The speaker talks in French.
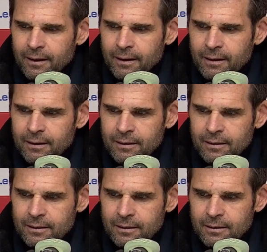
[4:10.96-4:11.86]
Euh,
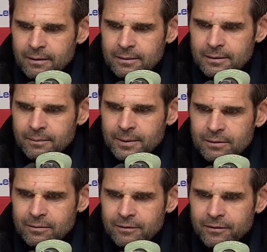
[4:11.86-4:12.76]
c'est un
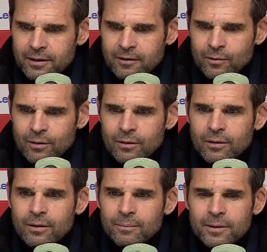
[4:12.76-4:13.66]
match, oui, effectivement,
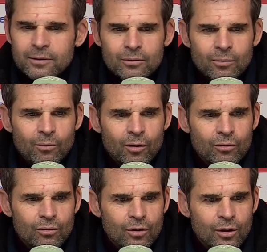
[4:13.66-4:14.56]
à partir du
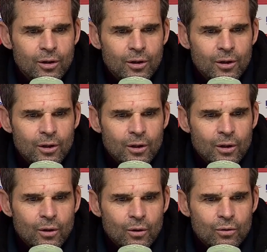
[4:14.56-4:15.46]
moment où
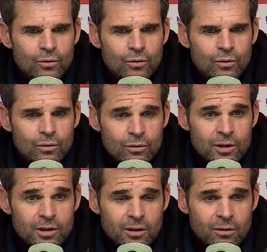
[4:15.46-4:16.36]
on,
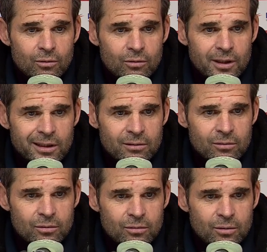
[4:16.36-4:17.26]
déjà dans le contexte,
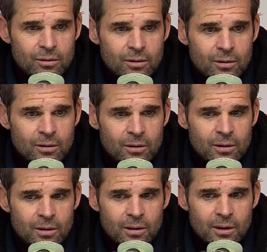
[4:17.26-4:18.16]
on joue euh,
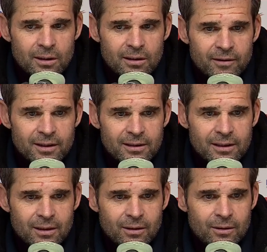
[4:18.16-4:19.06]
un
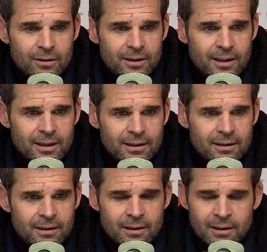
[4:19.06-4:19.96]
adversaire euh,
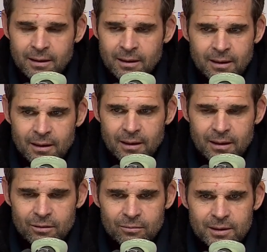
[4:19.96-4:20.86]
direct
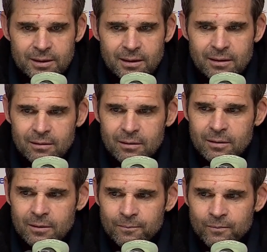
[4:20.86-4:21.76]
à domicile.
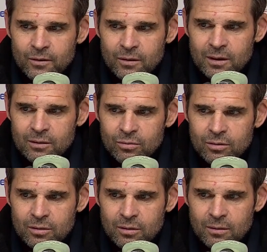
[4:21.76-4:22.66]
On a
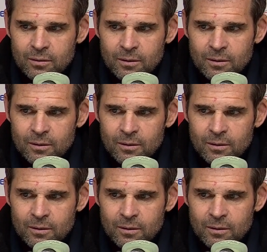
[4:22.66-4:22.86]
tous